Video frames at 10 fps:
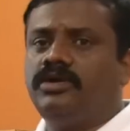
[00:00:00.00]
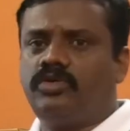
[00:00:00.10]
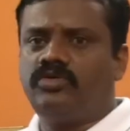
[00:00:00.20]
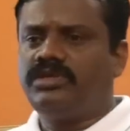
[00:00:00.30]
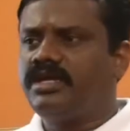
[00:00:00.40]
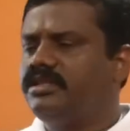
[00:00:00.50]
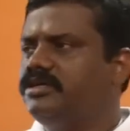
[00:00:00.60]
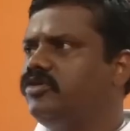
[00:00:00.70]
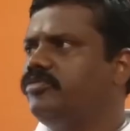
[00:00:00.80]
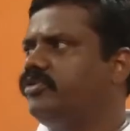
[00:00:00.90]
ஒரு
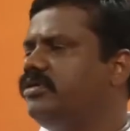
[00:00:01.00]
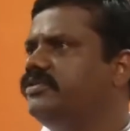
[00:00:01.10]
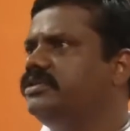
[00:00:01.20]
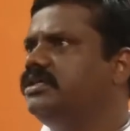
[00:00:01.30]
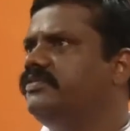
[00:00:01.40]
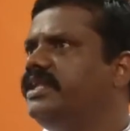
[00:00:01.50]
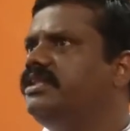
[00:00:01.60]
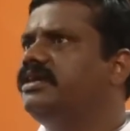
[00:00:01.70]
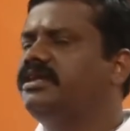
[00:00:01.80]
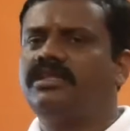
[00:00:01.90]
உதாரணத்துக்கு ஒரு பொருளை வந்து
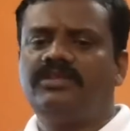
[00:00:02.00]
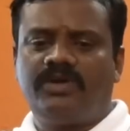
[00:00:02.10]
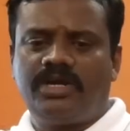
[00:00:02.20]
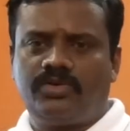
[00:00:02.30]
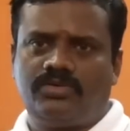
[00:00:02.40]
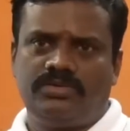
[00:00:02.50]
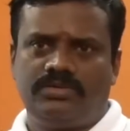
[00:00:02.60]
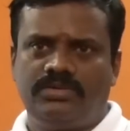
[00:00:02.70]
வெளிநாட்டிலேருந்து வாங்குகிறோம்